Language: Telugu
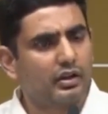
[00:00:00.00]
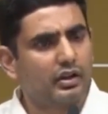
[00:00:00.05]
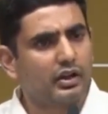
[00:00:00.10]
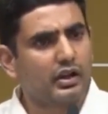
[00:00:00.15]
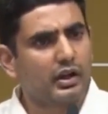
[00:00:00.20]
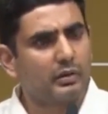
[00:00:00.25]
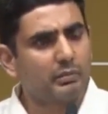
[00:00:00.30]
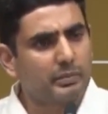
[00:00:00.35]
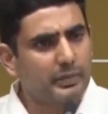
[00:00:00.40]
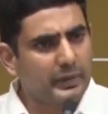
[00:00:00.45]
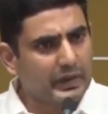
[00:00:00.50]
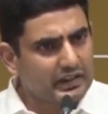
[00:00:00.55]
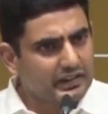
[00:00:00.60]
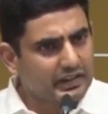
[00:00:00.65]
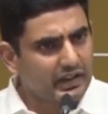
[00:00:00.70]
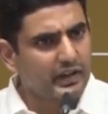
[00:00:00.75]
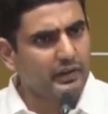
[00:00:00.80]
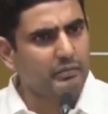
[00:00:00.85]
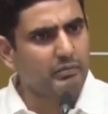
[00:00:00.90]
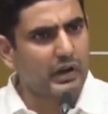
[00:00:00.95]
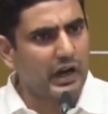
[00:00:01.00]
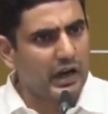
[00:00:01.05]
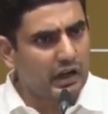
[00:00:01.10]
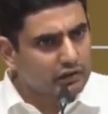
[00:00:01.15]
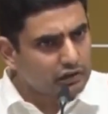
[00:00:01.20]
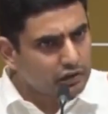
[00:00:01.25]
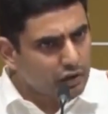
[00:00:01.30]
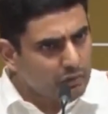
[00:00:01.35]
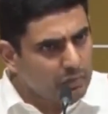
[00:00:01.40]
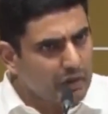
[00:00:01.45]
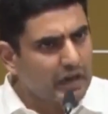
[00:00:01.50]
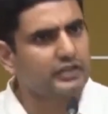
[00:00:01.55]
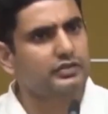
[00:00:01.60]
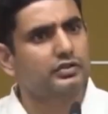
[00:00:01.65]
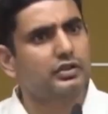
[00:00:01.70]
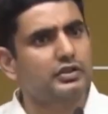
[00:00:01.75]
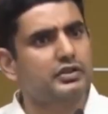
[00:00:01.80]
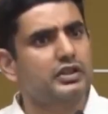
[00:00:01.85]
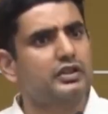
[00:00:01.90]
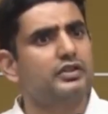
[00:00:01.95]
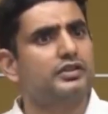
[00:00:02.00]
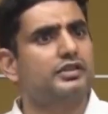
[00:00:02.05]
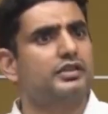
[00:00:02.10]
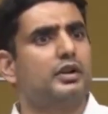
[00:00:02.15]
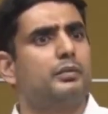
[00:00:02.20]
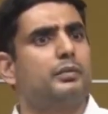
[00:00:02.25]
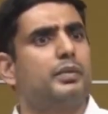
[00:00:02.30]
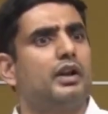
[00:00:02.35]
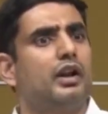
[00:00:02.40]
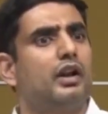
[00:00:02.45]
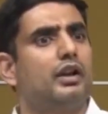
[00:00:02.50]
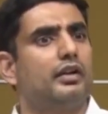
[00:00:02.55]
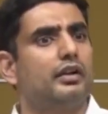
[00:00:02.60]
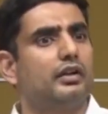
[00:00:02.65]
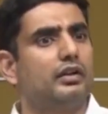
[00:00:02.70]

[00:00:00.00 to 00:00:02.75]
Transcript: కంపల్సరీ మాతృభాషలో చదివిస్తారు పిల్లల్ని